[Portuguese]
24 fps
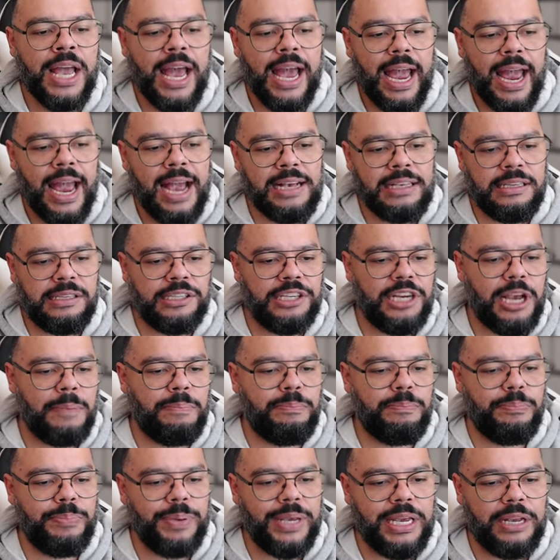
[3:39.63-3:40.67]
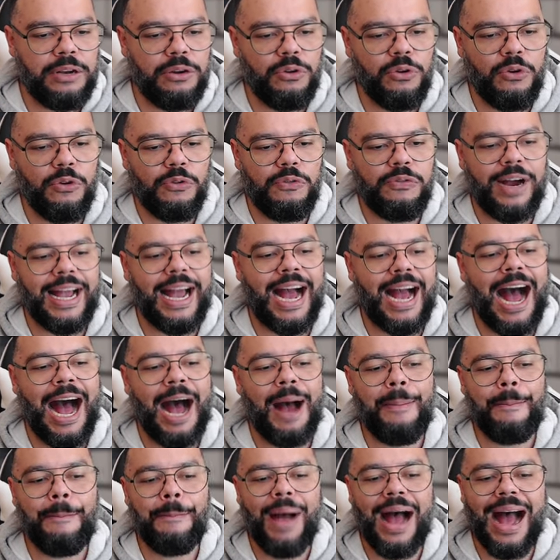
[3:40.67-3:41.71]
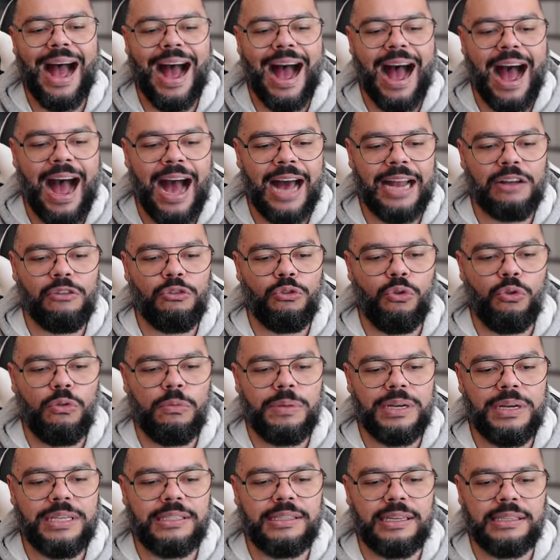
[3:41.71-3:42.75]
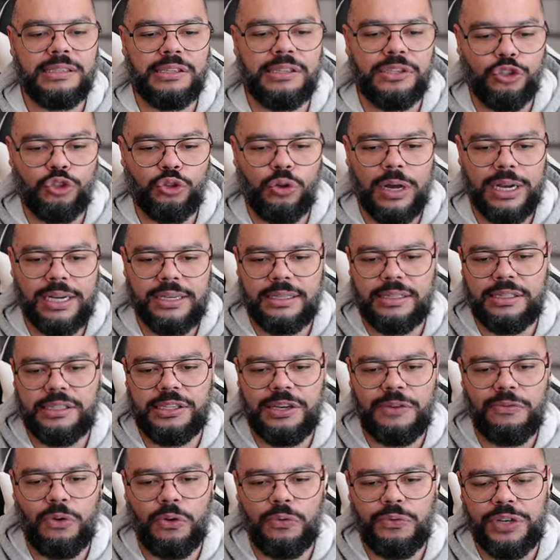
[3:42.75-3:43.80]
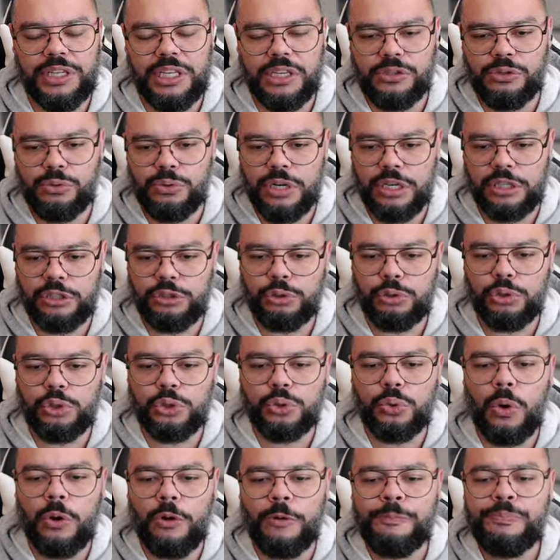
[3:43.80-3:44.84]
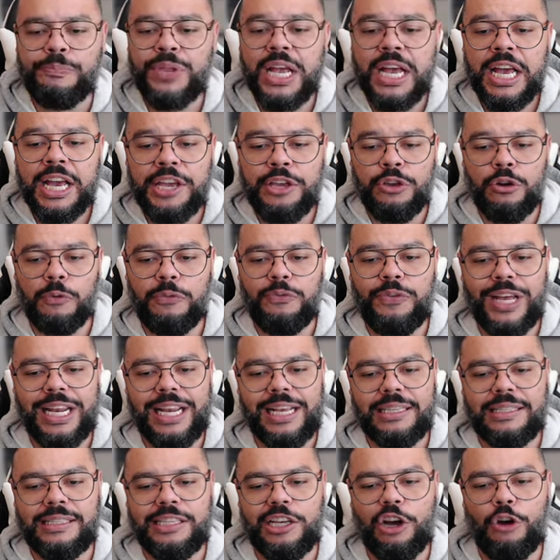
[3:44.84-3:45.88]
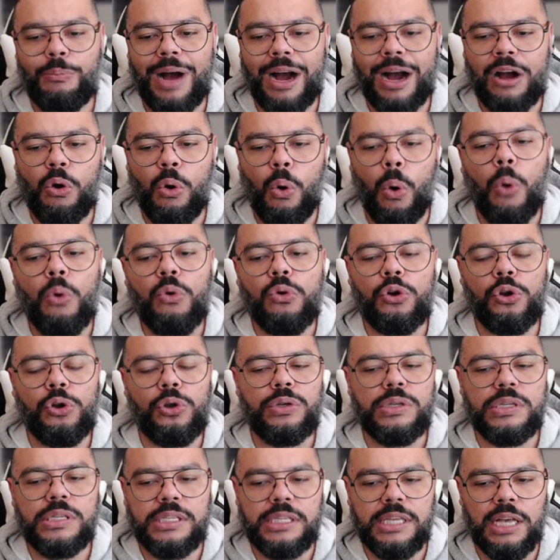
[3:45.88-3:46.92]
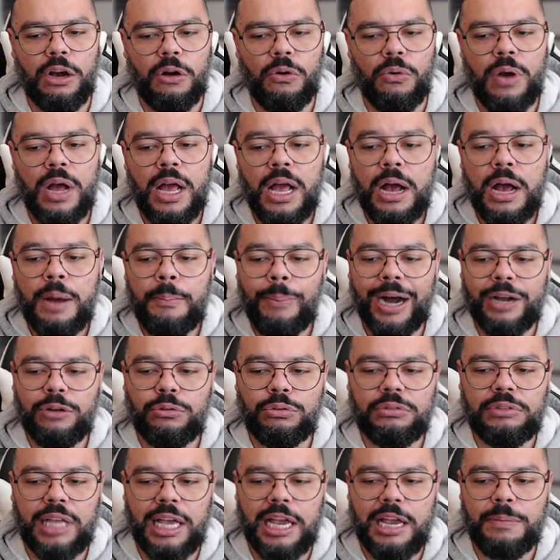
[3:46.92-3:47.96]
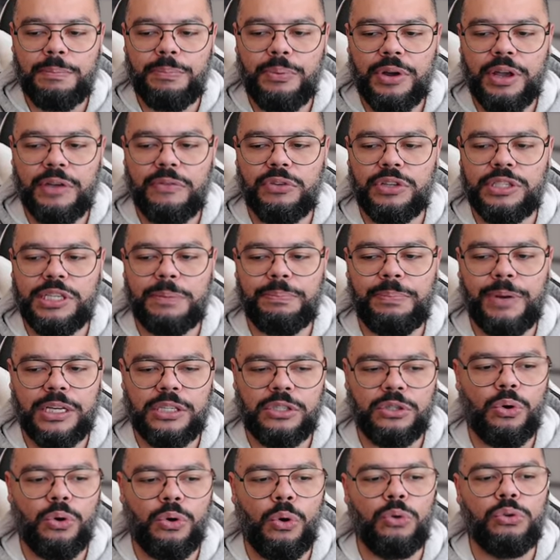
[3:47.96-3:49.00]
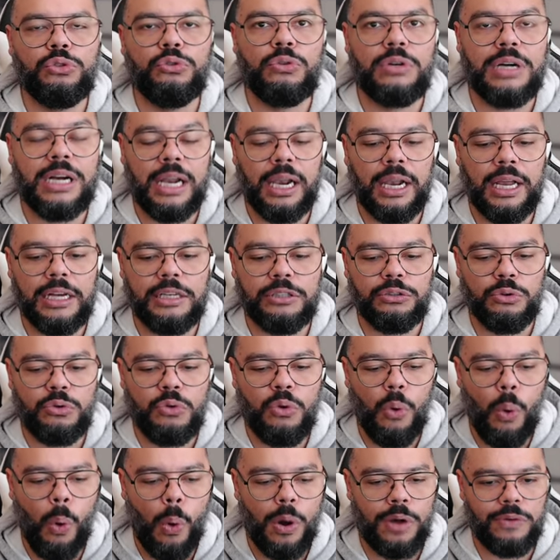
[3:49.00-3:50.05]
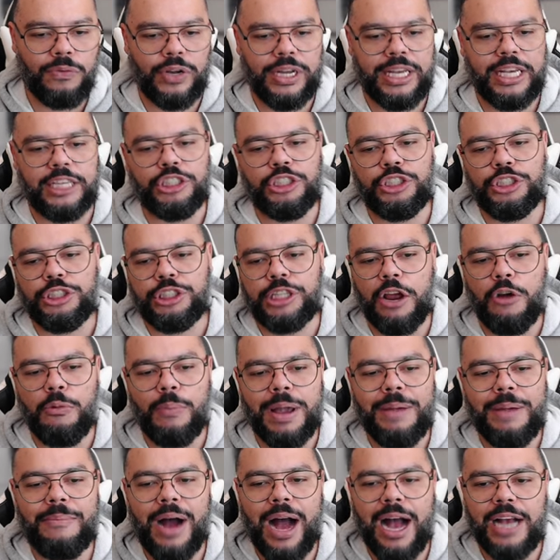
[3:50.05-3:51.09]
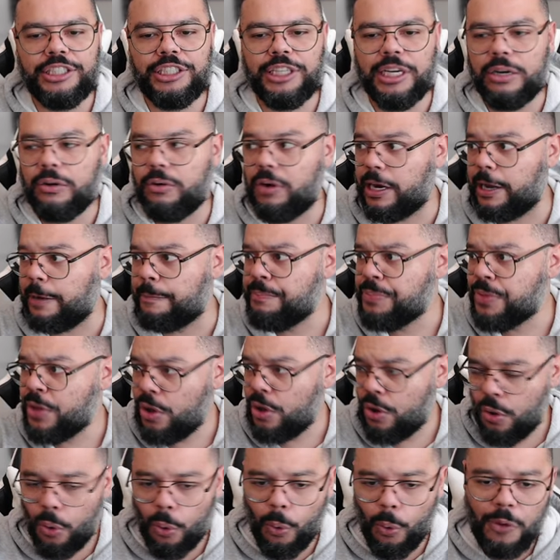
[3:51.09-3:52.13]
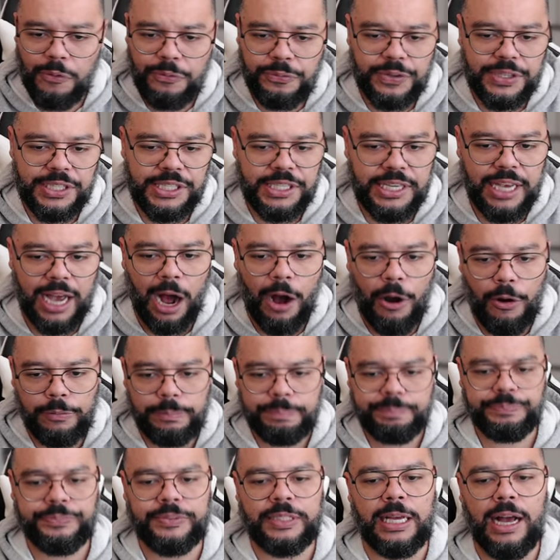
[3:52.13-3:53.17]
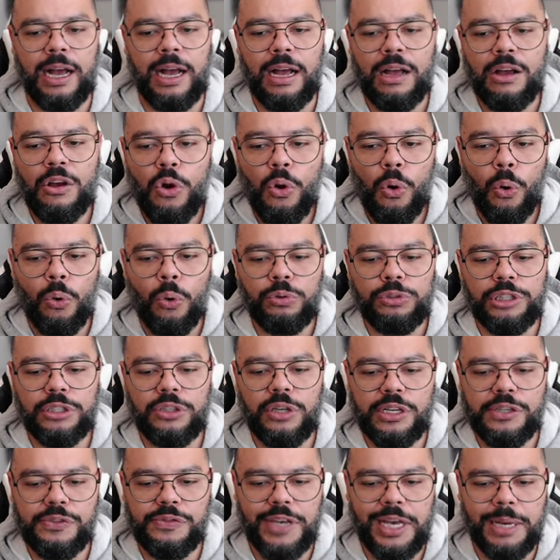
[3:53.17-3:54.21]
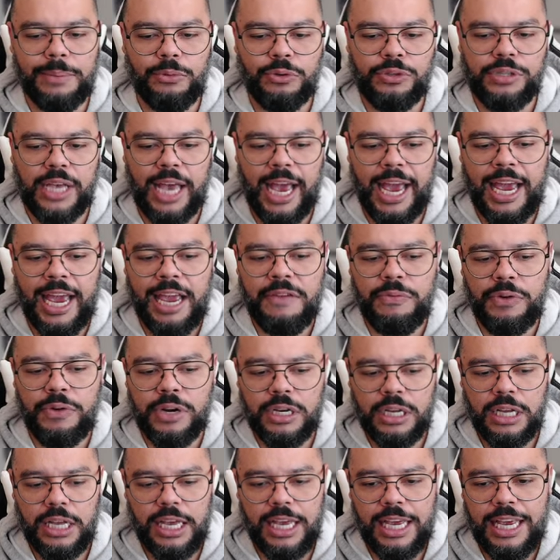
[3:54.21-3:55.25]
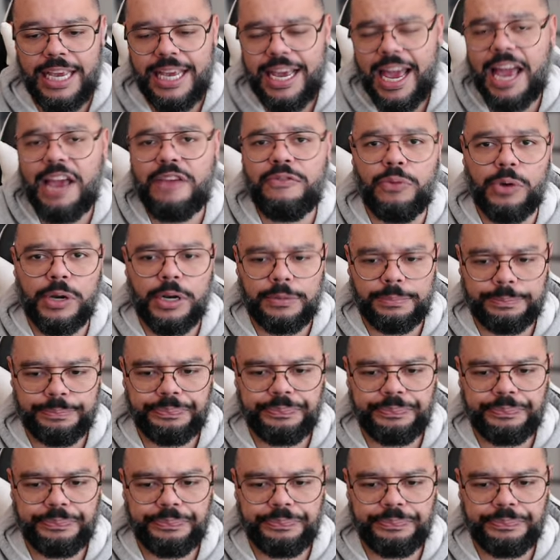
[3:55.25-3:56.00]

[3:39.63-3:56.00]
Este epílogo vai amarrar algumas das histórias desenvolvidas durante o jogo e oferecer uma conclusão para o tempo que você passou no clã do Corvo. Aqui a gente tem uma imagem agora oficial, tá? Onde nós vemos Eivor e Eivor.